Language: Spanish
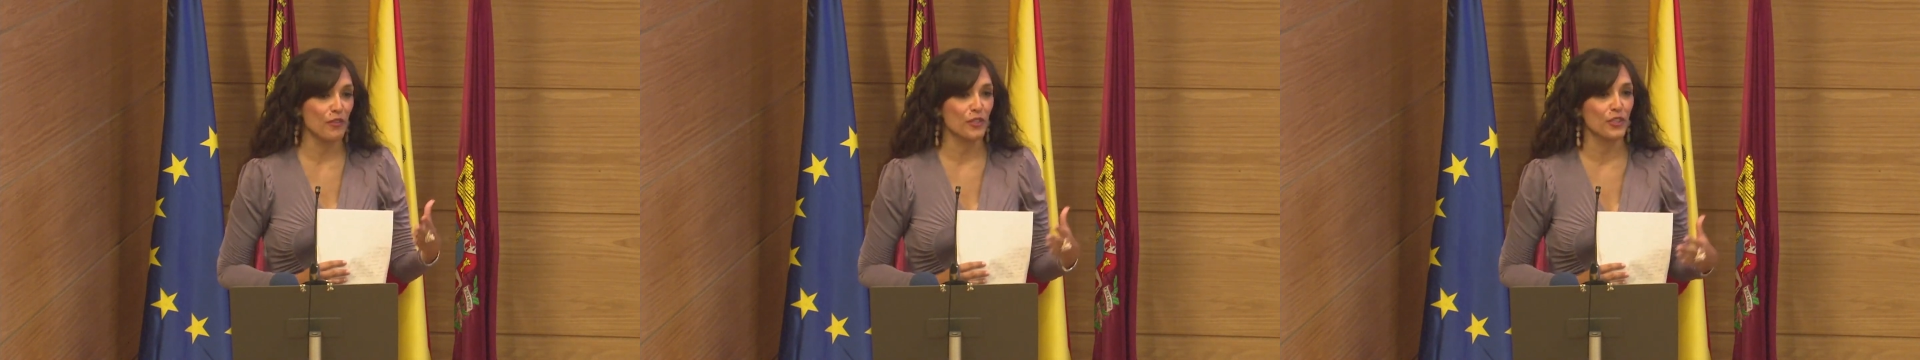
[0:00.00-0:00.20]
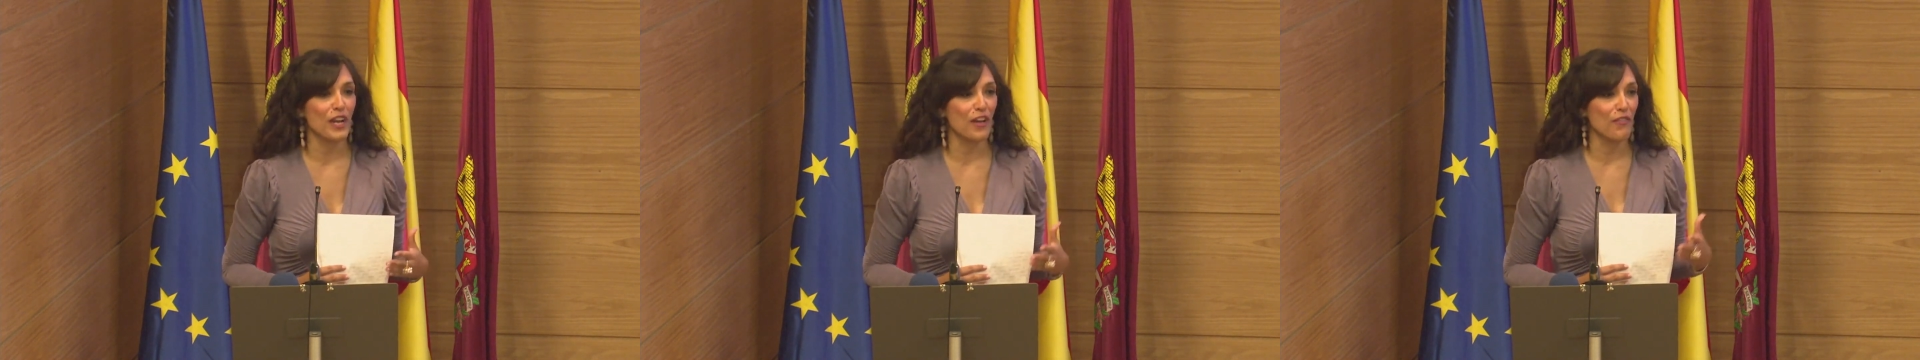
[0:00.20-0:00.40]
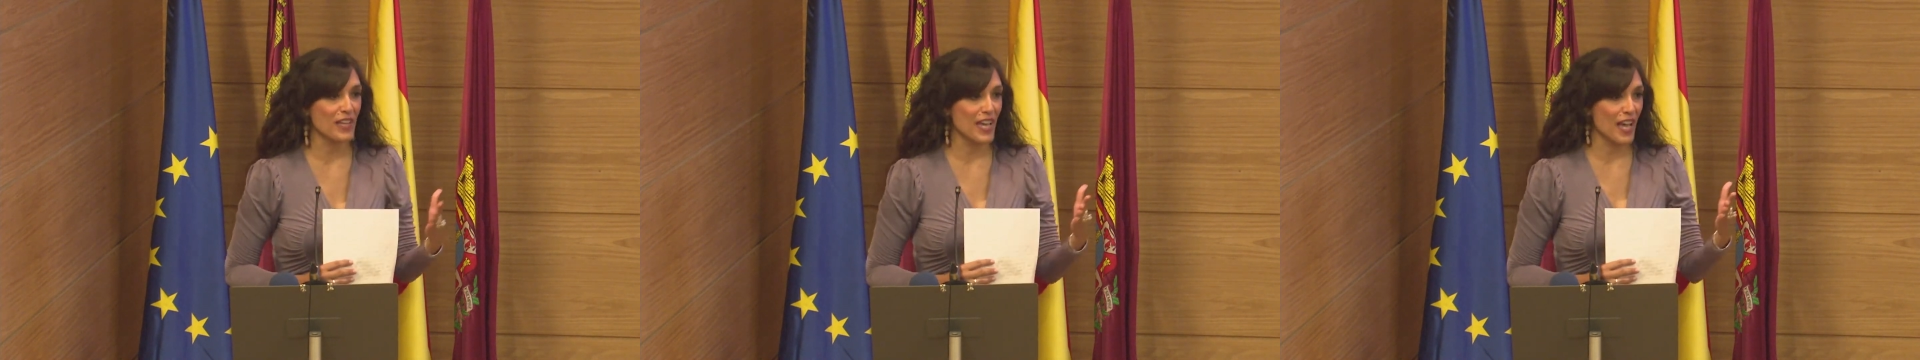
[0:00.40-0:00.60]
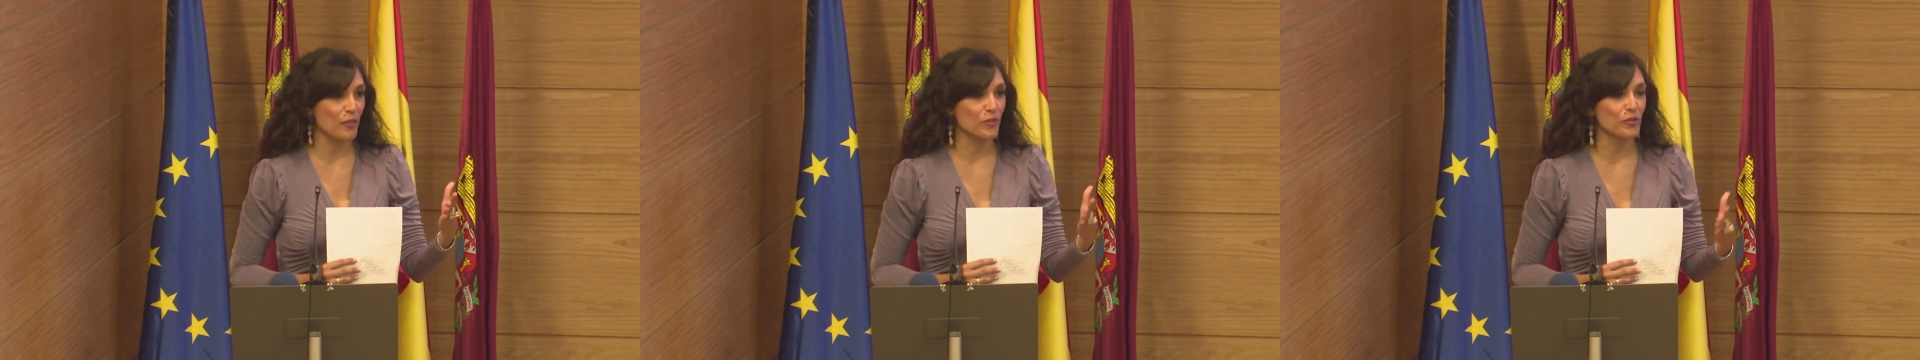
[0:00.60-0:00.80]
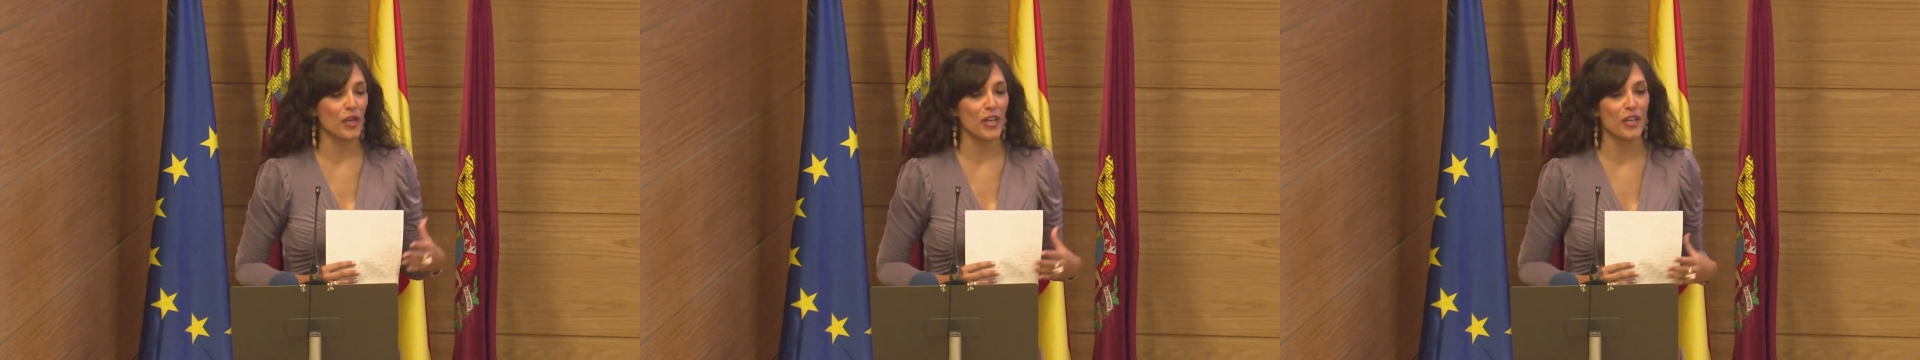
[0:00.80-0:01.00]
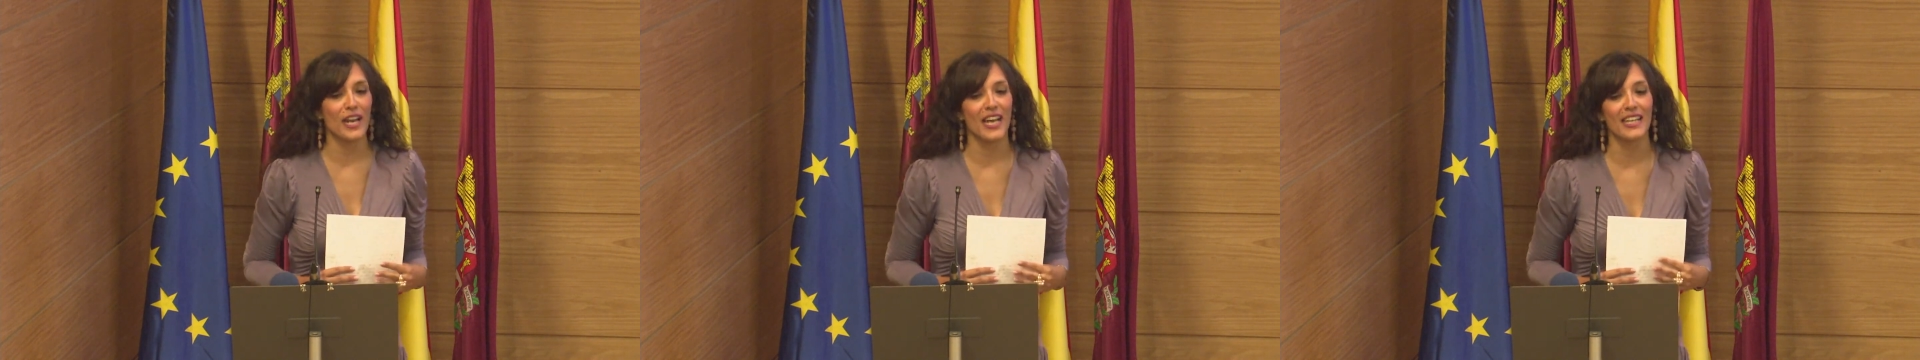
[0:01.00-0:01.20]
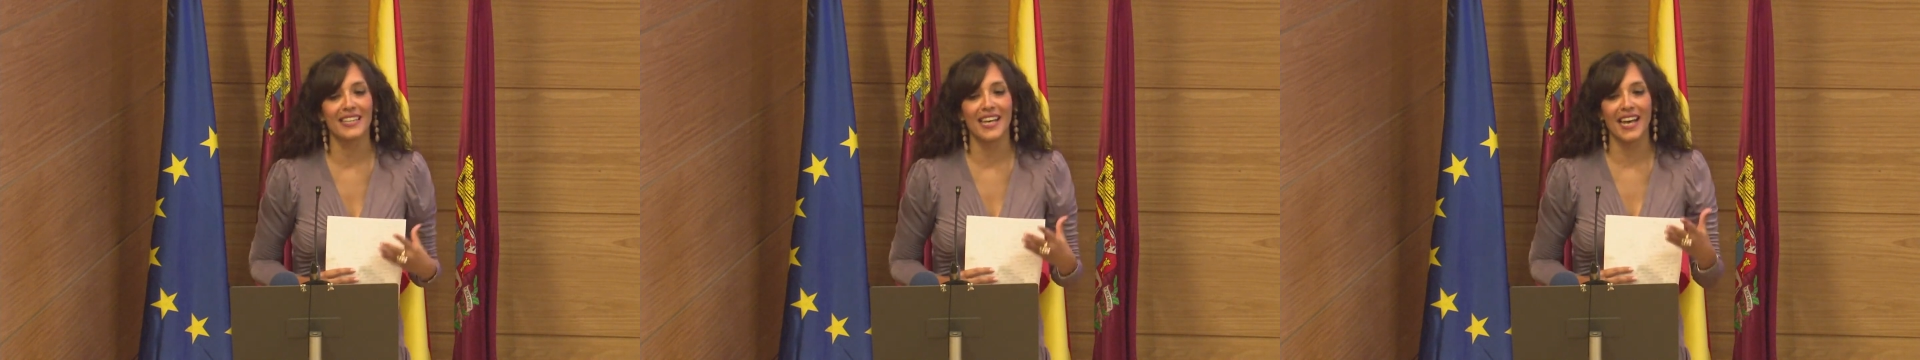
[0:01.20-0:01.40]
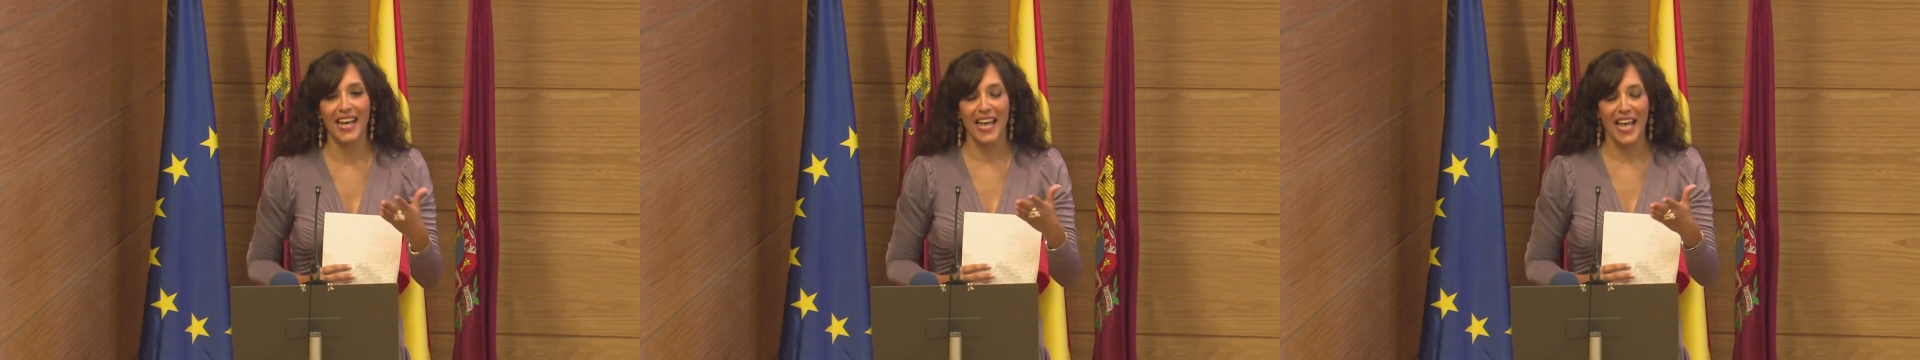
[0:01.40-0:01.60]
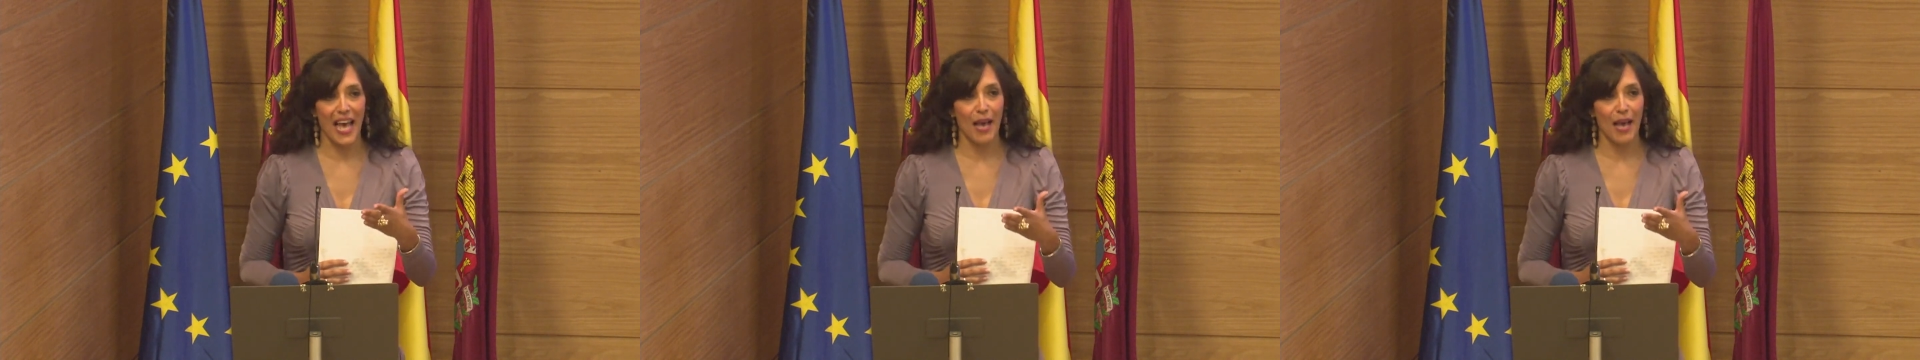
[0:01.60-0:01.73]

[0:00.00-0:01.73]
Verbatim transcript: fotografía junto a Yolanda,